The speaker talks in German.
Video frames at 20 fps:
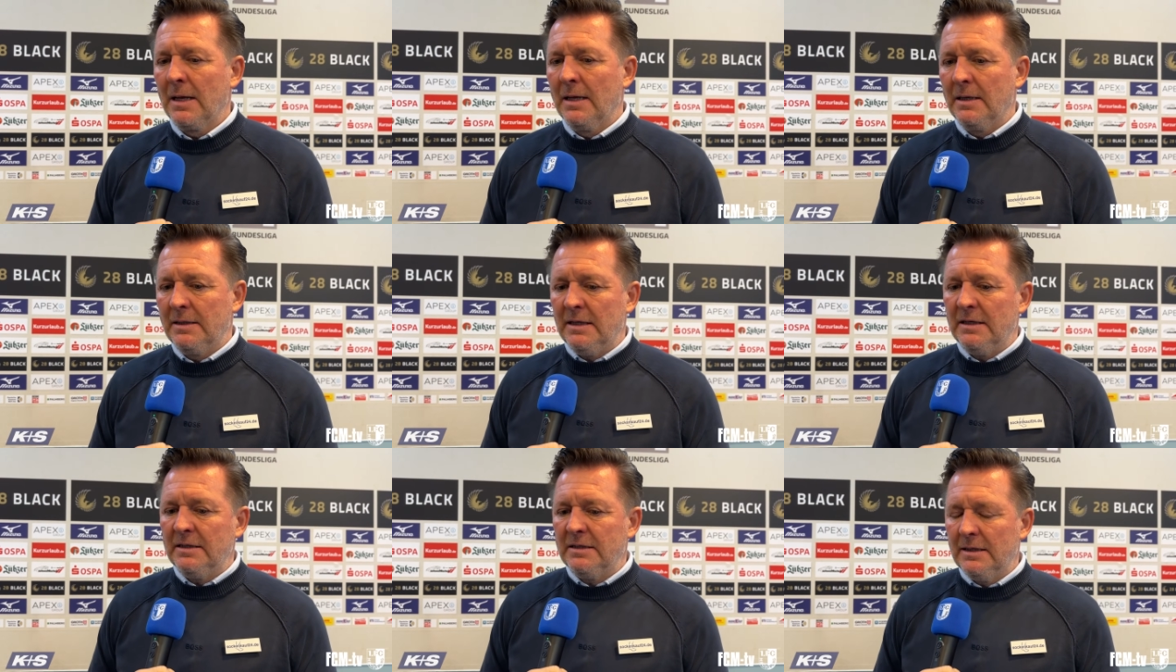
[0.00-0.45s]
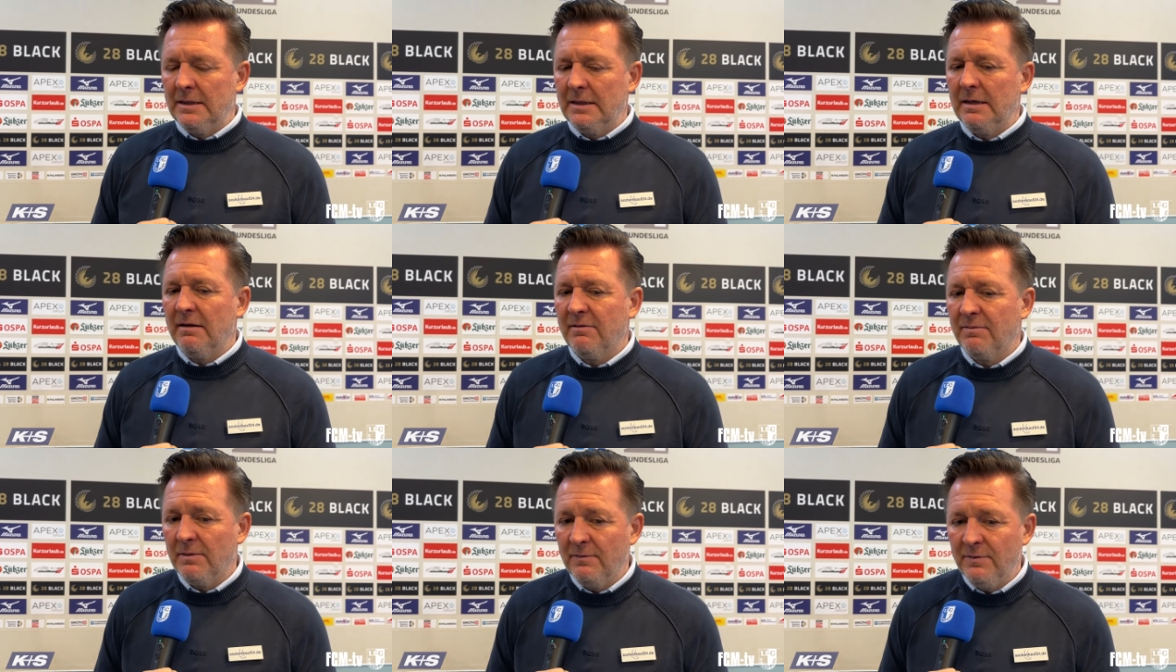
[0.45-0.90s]
Das,
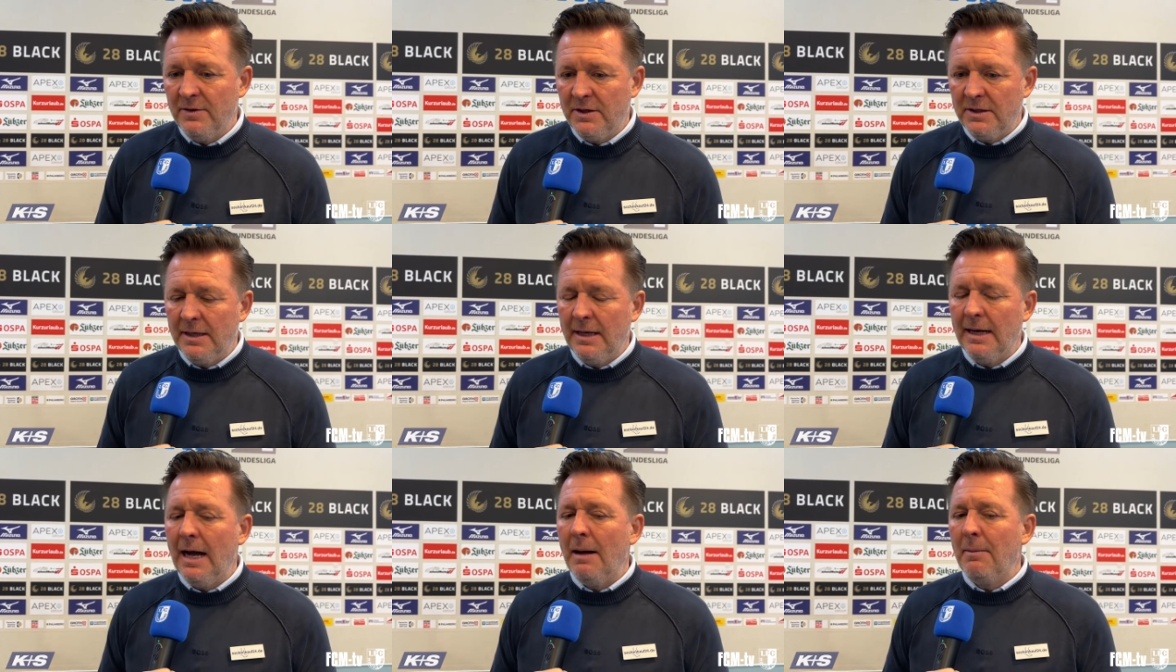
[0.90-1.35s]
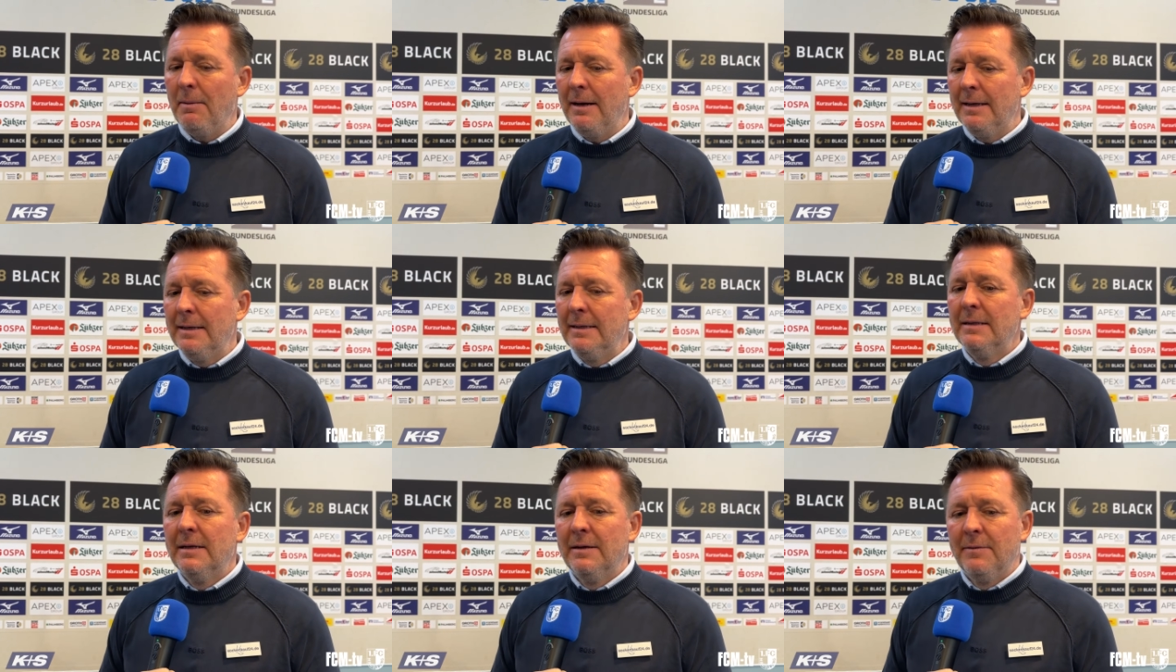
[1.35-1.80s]
das war wichtig, aber
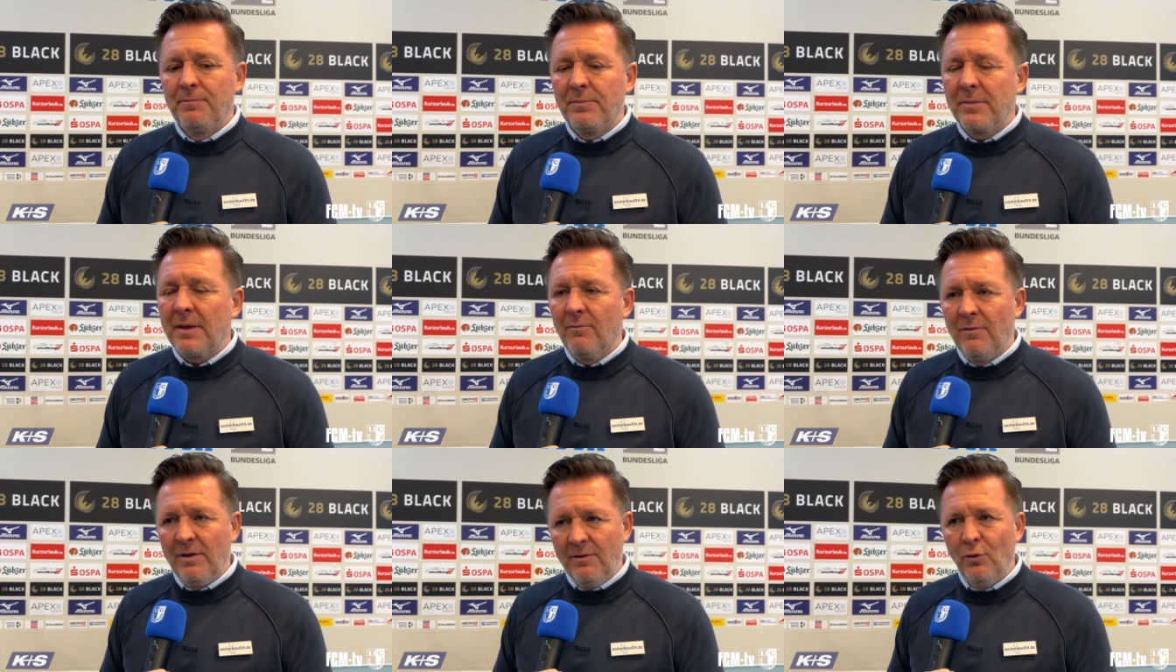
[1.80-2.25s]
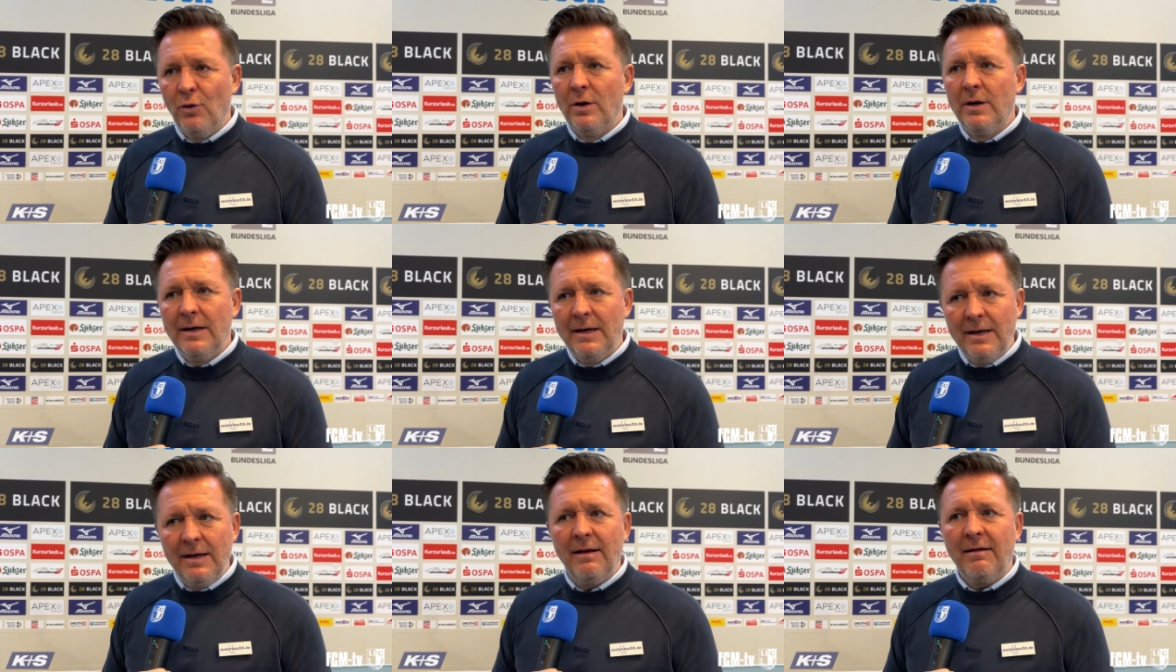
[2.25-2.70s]
wir
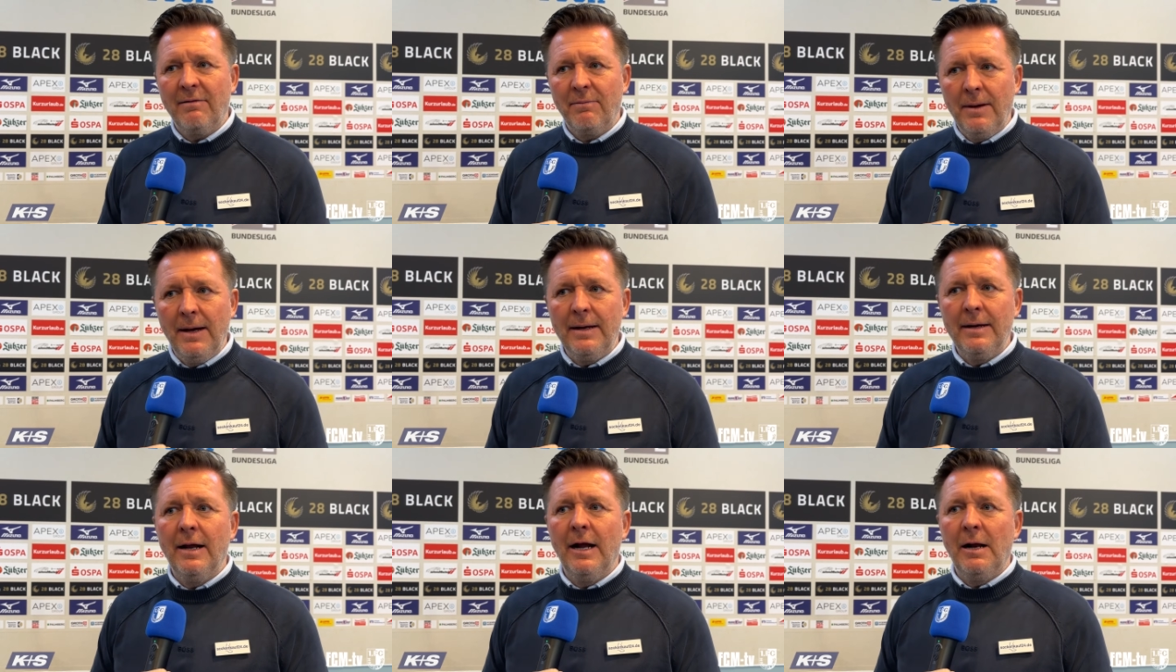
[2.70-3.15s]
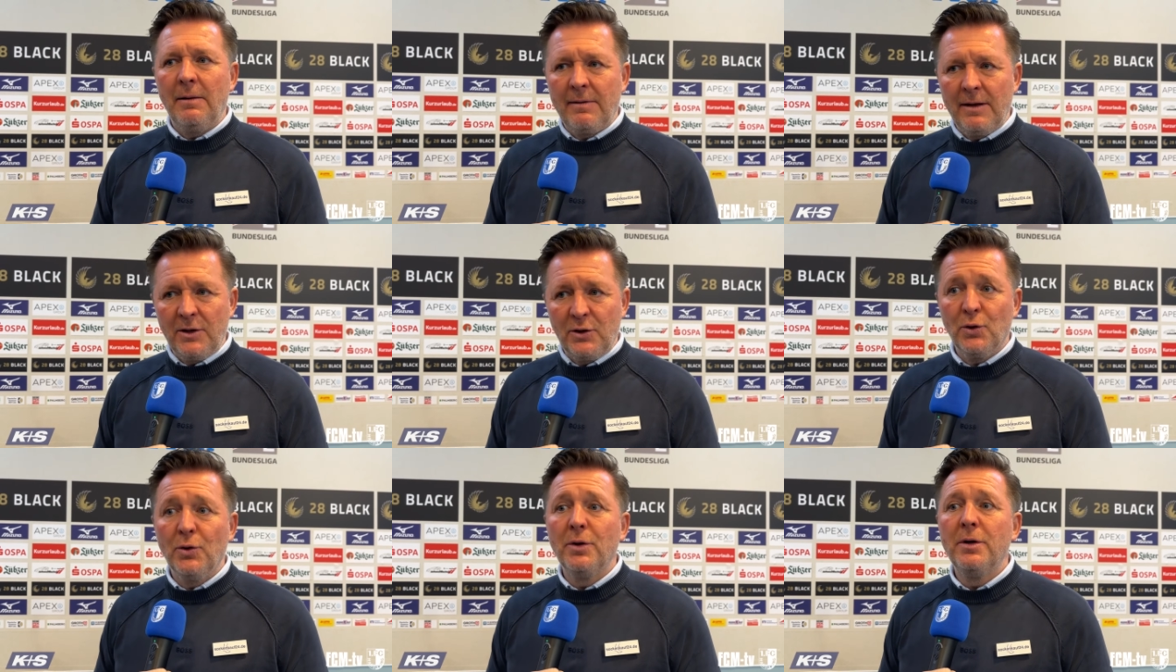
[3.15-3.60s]
wollten in der zweiten
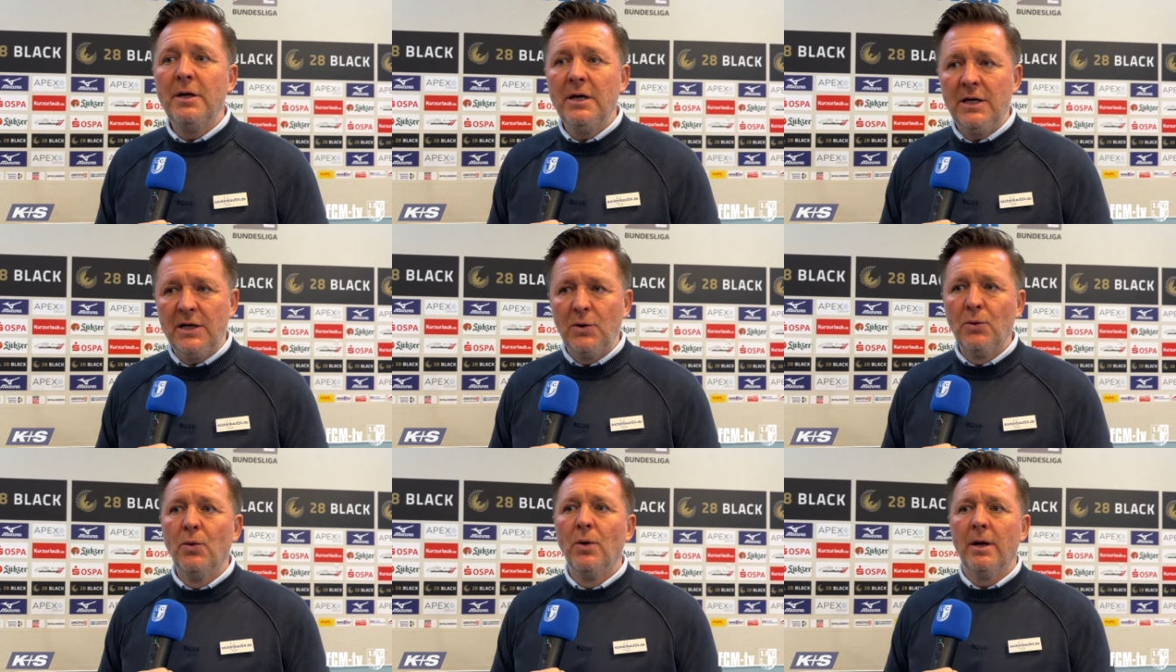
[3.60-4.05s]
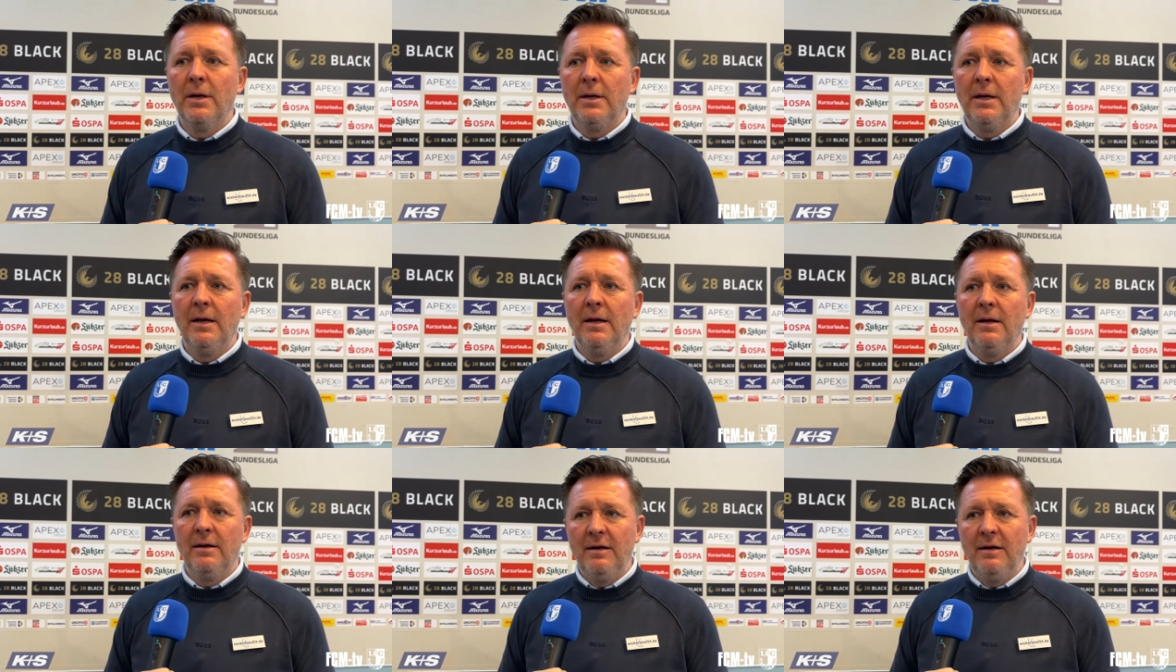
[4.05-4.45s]
Halbzeit schon nicht nur die,